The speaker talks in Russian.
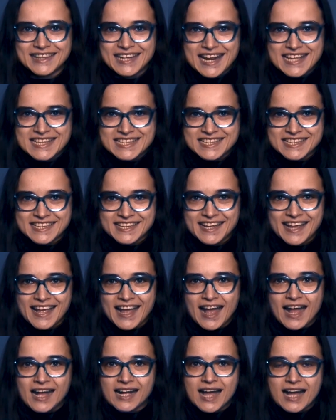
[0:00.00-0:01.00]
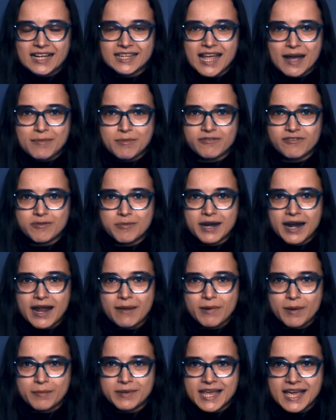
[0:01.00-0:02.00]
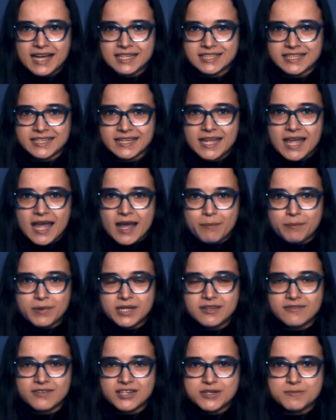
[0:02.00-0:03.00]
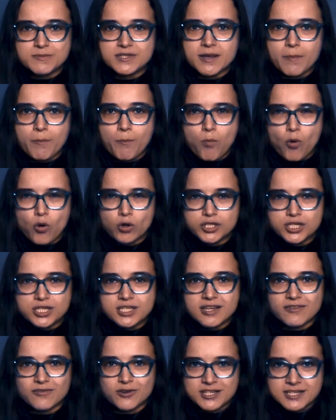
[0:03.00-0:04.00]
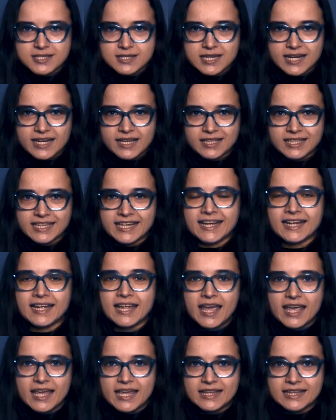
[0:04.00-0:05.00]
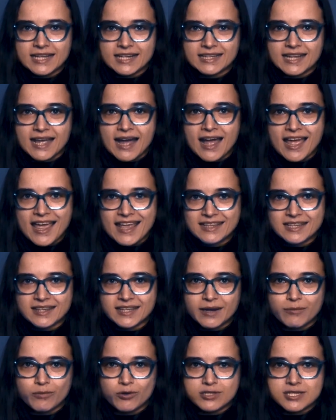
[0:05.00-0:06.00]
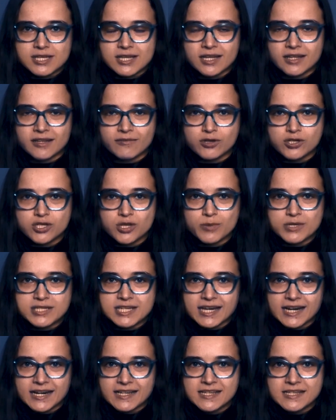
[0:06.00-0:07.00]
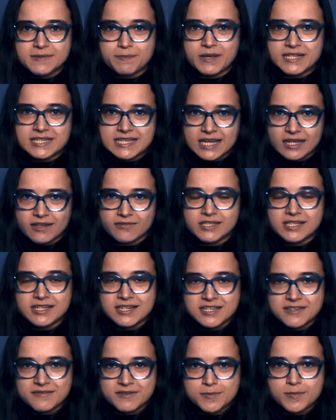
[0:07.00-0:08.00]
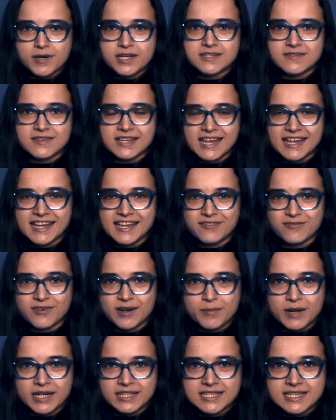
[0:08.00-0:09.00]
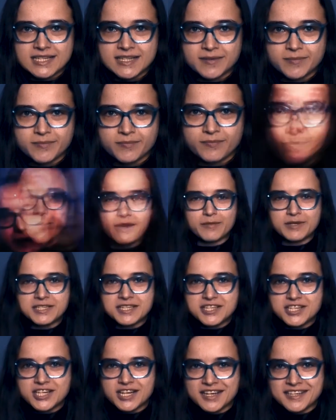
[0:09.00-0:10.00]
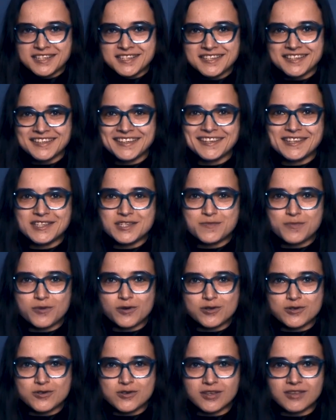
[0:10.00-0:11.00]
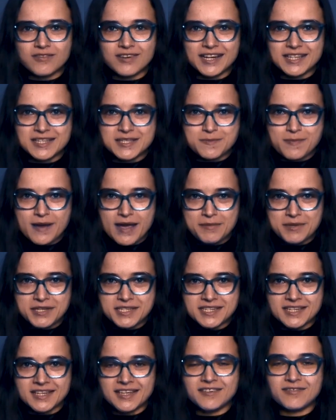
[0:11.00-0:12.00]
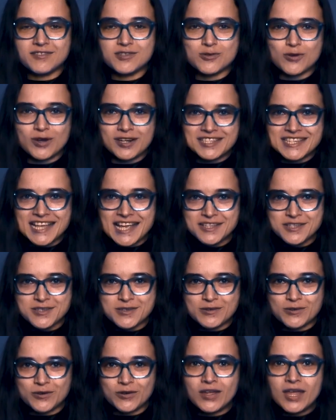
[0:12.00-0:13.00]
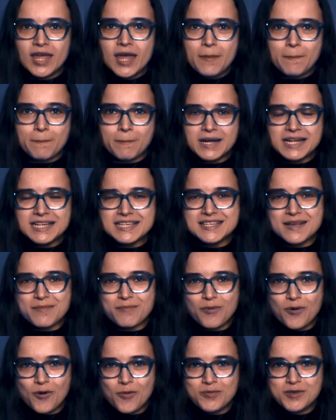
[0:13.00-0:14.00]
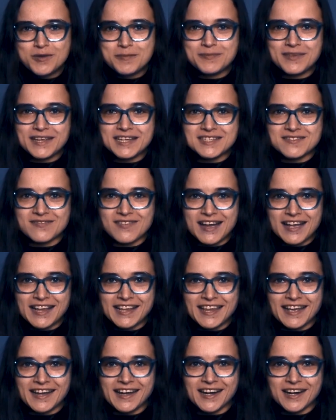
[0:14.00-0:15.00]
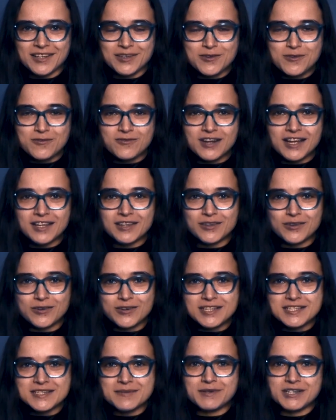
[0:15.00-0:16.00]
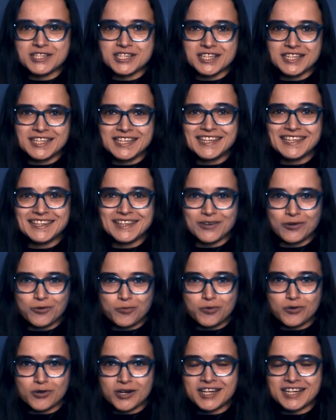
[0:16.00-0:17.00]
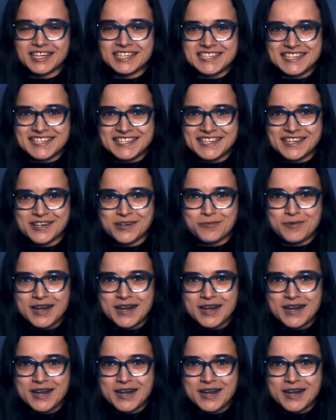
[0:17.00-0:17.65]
третий. Когда мы выбираем объекты, мы движемся по часовой стрелке. Иногда это требуется для того, чтобы сохранить последовательность воспроизведения информации. Прямо сейчас, используя дворец памяти и визуализацию, мы запомним названия городов, которые изображены на купюрах российских